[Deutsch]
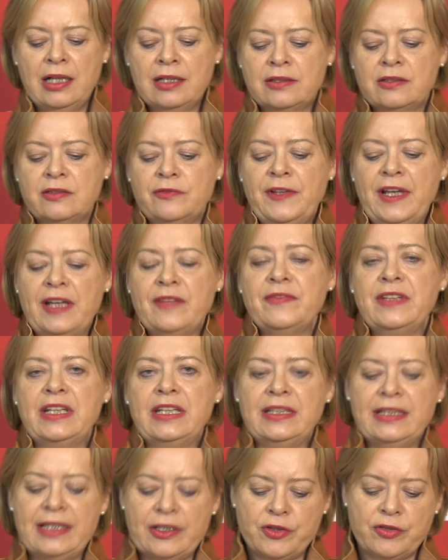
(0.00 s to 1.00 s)
sofern wir
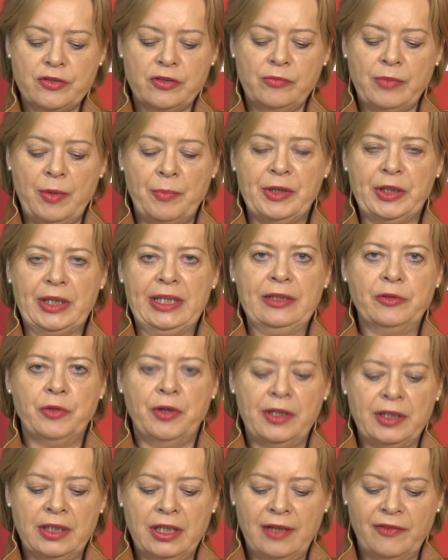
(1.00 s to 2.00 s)
ihn jetzt schon überblicken
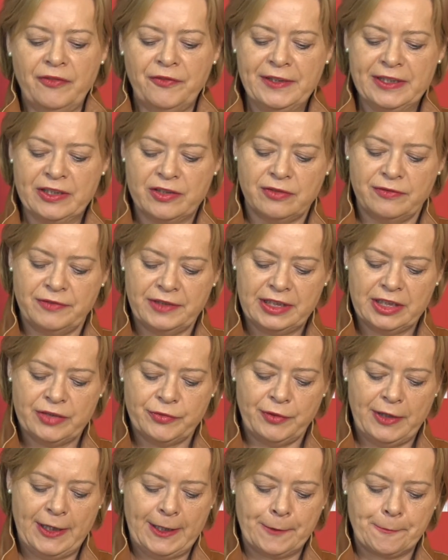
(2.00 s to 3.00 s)
können, viel zu wenig
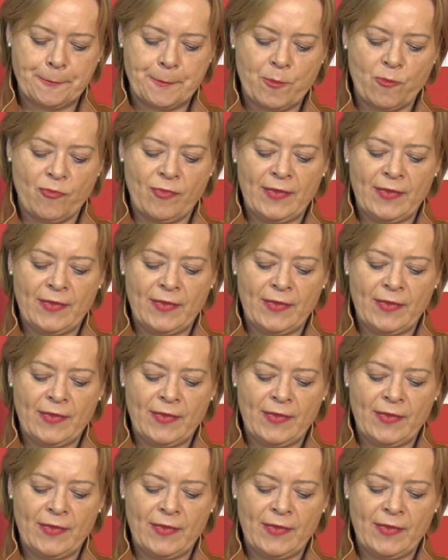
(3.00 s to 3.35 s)
vorhanden.